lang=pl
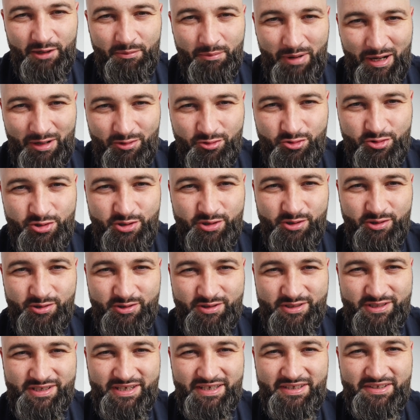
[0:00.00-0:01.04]
Emaus
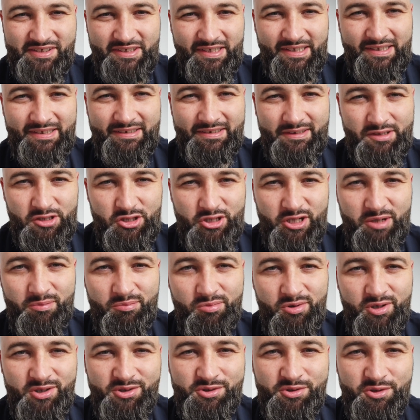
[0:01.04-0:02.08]
oznacza
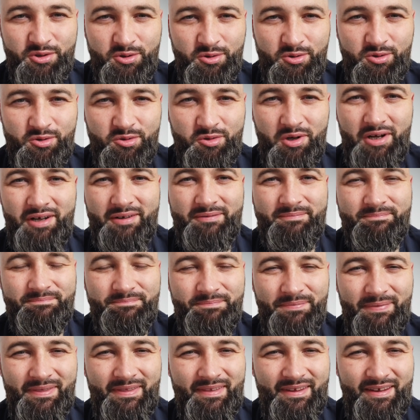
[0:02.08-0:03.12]
ciepłe źródła.
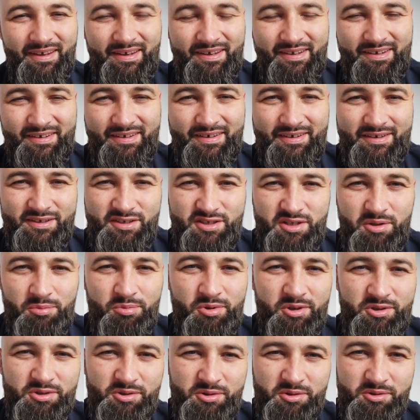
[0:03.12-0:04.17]

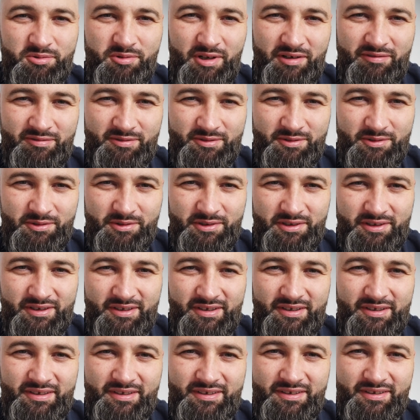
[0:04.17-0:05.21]
Ciepłe źródła, w
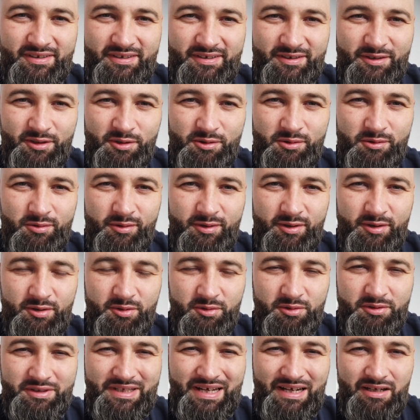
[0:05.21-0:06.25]
których, e, do
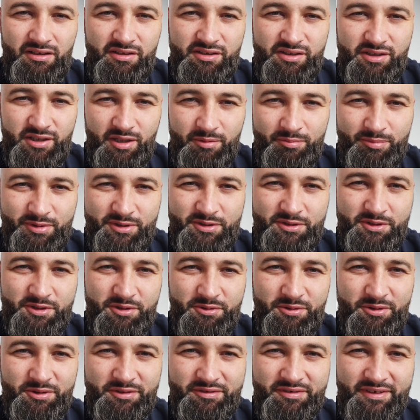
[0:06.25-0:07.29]
których udali się
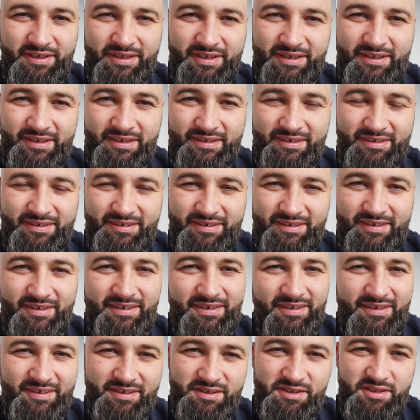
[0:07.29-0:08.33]
apostołowie
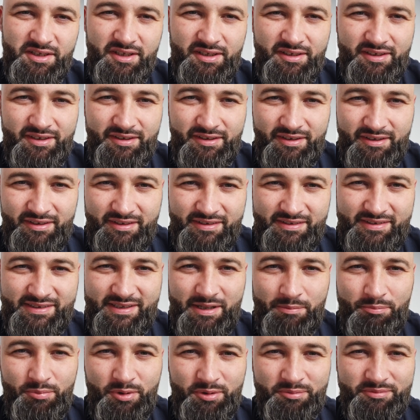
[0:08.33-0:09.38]
i chcieli
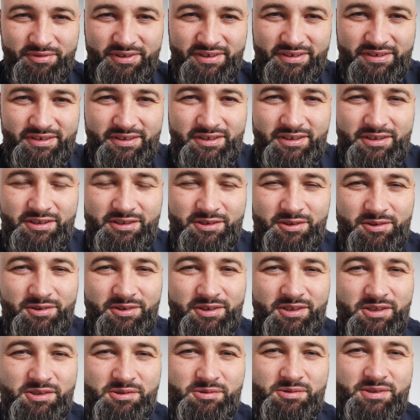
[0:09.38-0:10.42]
zapomnieć
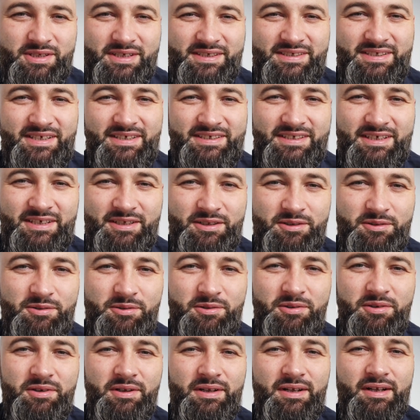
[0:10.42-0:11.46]
historię Jezusa z
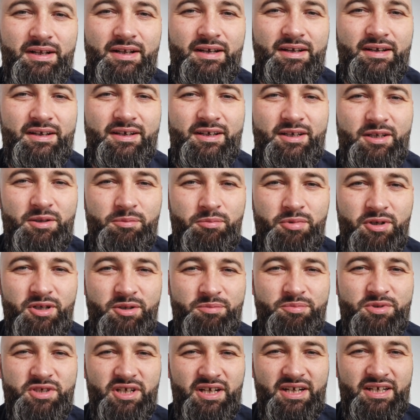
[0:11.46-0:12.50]
Nazaretu, i
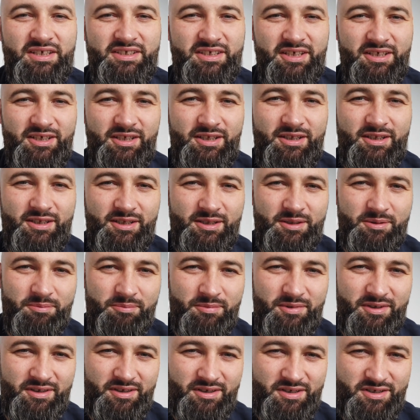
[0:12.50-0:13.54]
byli przerażeni
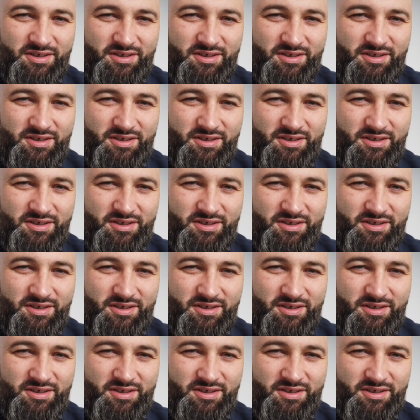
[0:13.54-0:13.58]
tym,